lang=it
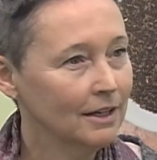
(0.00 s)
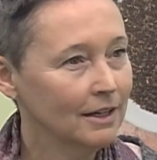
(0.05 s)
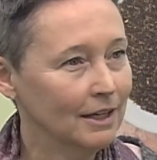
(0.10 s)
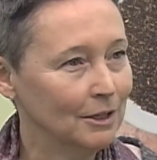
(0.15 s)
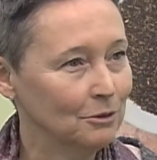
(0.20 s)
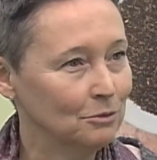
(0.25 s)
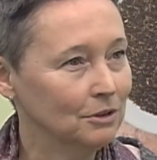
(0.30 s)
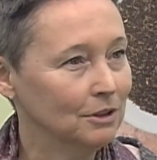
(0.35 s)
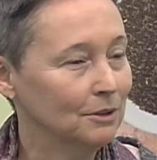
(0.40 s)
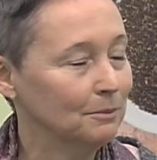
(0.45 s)

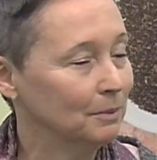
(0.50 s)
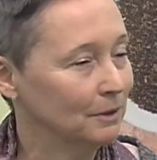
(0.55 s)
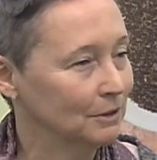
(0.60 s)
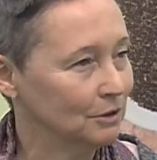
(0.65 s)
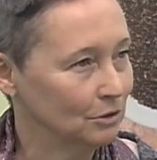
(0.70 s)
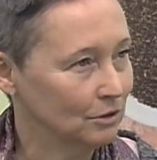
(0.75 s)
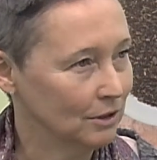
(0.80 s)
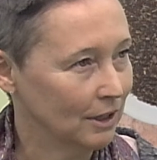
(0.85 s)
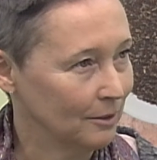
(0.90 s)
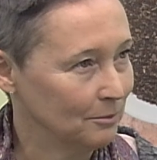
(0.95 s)
e quindi in
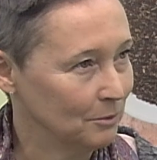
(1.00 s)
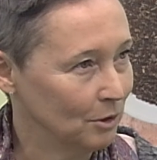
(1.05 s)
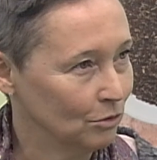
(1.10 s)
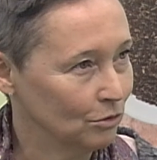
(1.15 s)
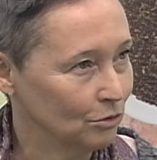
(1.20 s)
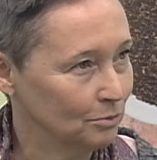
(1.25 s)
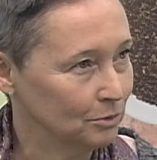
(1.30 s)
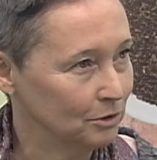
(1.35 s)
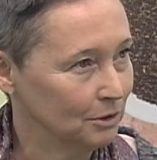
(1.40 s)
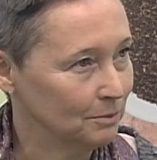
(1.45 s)
particolare mi
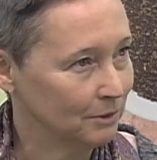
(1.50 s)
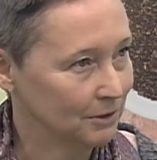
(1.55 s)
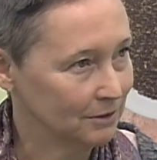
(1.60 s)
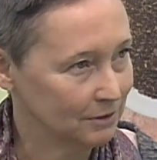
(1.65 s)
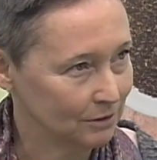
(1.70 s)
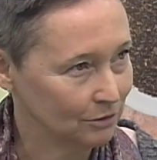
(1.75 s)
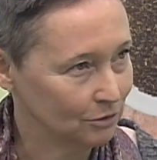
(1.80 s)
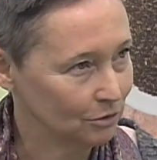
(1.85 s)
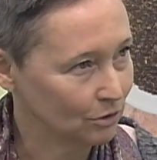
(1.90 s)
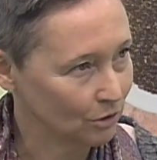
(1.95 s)
occupo di
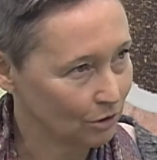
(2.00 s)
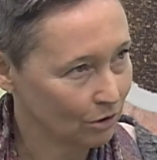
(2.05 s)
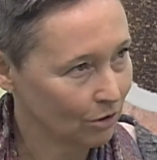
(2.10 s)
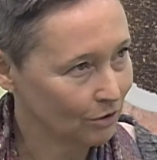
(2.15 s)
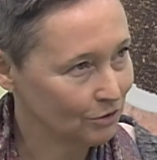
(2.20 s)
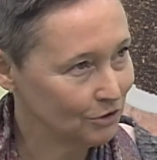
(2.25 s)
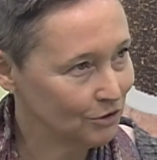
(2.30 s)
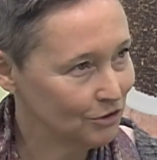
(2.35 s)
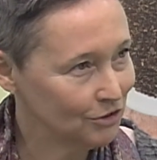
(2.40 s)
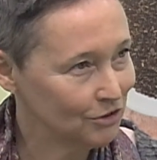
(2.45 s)
pazienti
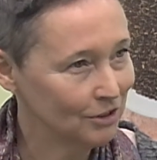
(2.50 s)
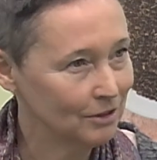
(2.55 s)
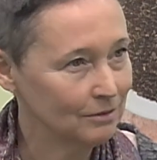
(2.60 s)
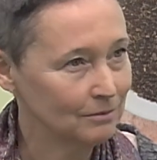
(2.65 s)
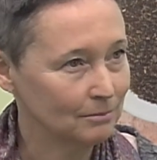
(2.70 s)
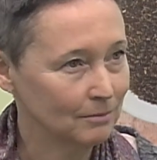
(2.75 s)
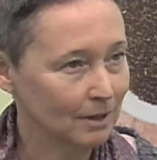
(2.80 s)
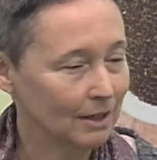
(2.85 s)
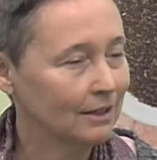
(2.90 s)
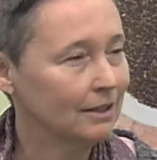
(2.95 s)
oncologici,
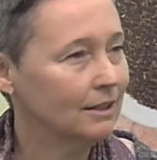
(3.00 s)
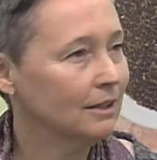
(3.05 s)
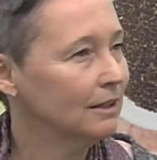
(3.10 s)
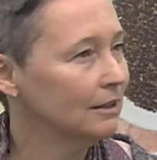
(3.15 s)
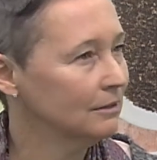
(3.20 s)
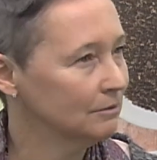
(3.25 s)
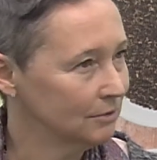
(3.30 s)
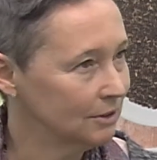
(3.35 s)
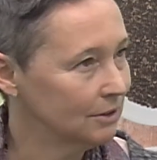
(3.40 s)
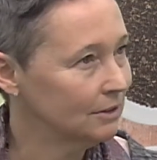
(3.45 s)
ma
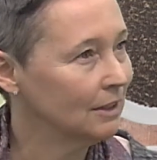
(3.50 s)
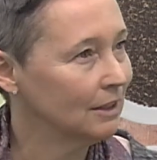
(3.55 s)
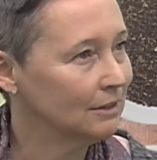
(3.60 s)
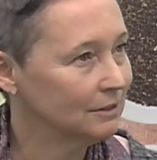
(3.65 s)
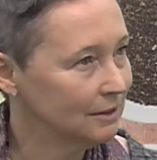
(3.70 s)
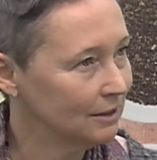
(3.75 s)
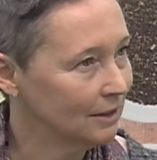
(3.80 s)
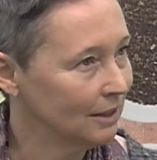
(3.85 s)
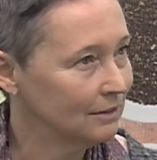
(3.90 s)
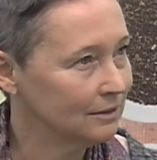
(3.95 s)
anche di
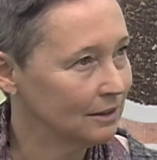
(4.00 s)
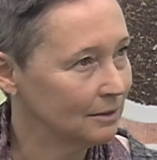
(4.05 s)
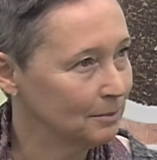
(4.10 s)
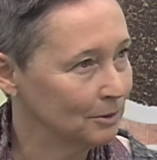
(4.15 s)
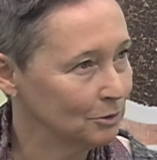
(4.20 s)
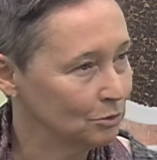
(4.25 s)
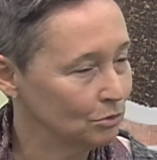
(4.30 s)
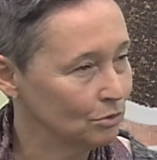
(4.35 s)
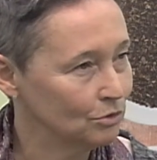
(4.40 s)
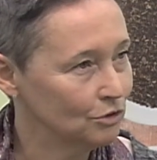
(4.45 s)
tante altre
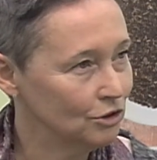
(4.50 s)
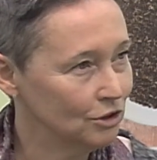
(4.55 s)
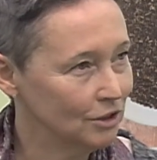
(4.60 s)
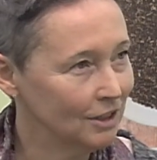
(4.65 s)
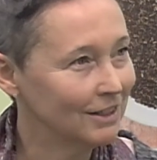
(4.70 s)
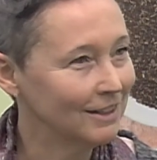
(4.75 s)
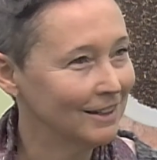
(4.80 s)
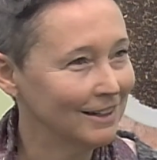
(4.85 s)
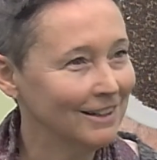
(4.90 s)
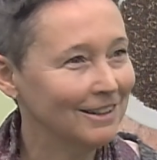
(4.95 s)

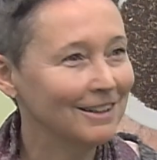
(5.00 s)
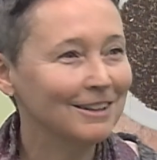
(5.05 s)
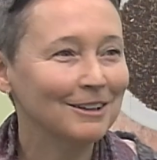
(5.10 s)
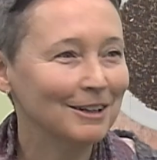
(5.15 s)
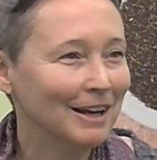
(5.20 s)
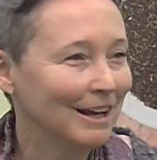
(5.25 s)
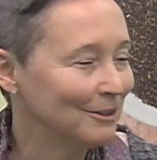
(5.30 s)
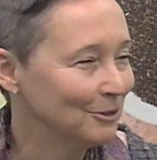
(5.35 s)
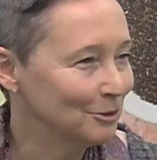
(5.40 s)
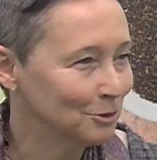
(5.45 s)
patologie che
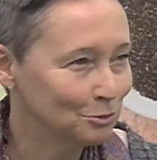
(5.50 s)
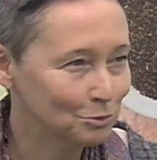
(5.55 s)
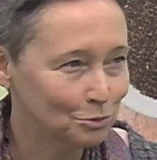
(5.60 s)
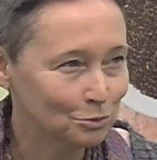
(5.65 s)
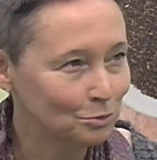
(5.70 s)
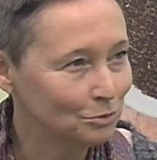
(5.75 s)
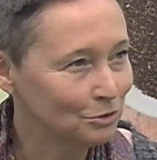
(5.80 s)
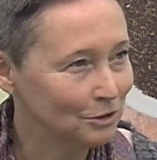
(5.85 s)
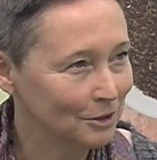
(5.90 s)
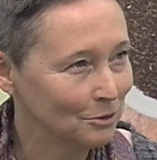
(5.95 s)
hanno
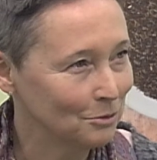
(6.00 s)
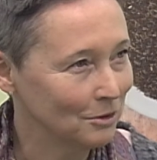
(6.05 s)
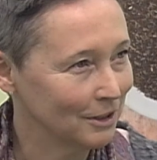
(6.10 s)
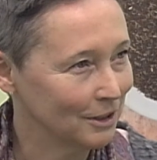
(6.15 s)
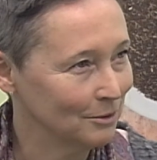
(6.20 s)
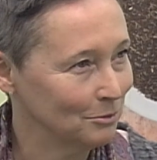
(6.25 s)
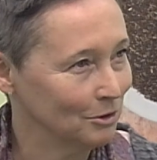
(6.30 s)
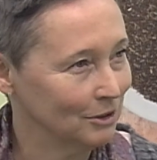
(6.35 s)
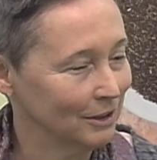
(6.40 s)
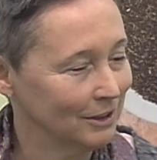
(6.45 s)
tutte in
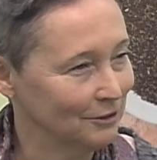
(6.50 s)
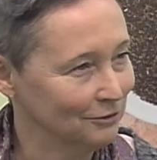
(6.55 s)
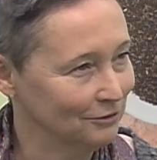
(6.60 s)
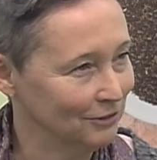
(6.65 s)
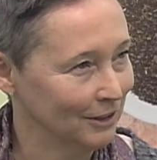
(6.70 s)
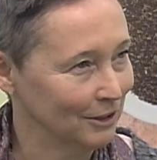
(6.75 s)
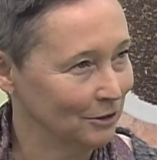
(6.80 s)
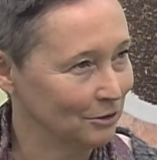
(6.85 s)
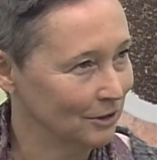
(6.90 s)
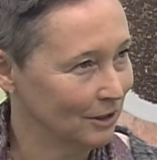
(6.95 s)
qualche modo a che
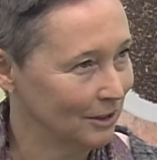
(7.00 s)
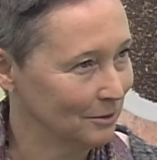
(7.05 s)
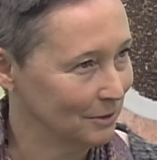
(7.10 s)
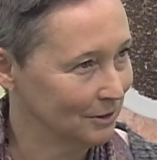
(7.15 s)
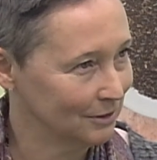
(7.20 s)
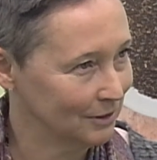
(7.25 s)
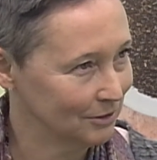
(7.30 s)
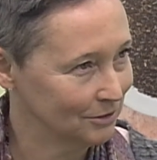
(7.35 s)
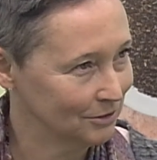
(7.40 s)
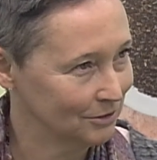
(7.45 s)
fare con
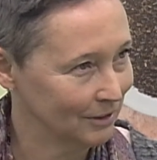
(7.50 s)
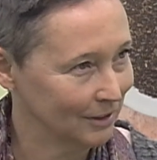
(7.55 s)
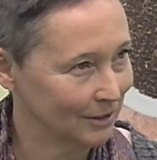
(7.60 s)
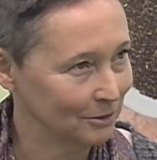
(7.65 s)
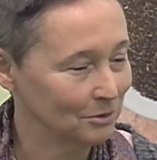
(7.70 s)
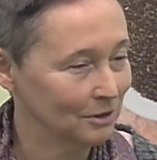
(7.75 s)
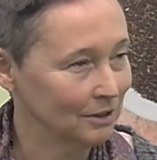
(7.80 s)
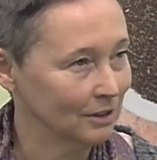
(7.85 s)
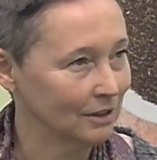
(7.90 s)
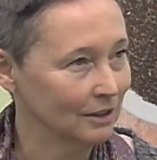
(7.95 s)
l'alimentazione,
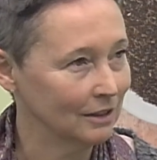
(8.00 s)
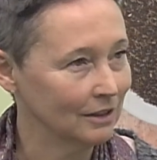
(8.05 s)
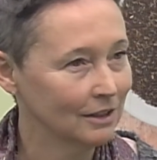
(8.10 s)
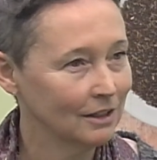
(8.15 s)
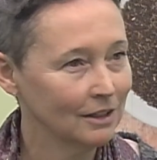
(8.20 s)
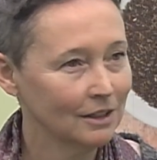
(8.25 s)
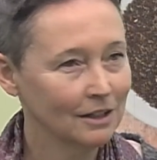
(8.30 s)
quindi